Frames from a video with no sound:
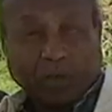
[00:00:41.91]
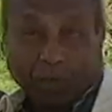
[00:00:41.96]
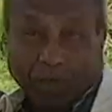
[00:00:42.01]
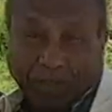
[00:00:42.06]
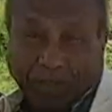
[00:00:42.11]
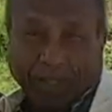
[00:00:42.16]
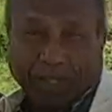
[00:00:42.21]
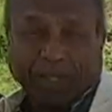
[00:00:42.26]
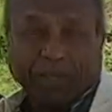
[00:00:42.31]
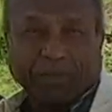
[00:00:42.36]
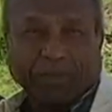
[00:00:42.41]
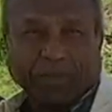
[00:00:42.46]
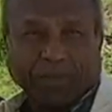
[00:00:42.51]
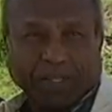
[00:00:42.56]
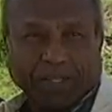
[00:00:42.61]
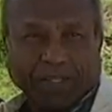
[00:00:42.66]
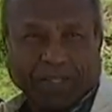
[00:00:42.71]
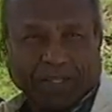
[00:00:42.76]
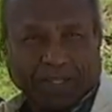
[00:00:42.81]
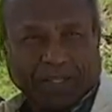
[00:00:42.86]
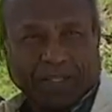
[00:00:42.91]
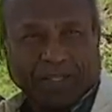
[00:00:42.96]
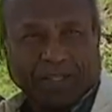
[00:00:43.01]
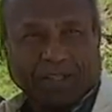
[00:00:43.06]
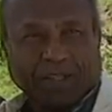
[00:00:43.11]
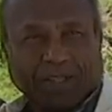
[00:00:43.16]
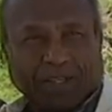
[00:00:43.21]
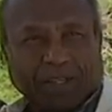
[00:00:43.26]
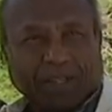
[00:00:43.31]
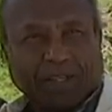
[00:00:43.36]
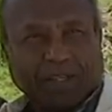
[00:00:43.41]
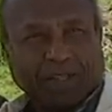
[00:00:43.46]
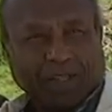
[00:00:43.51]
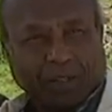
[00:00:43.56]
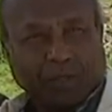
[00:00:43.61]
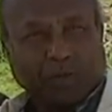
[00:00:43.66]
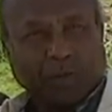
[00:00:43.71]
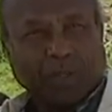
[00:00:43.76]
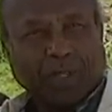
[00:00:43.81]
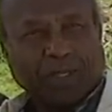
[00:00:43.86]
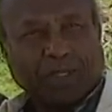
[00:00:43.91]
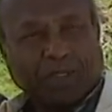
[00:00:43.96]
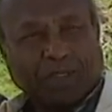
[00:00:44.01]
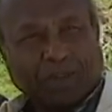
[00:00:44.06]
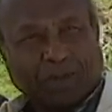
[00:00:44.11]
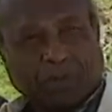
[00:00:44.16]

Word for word: والثقافية آه، للسودان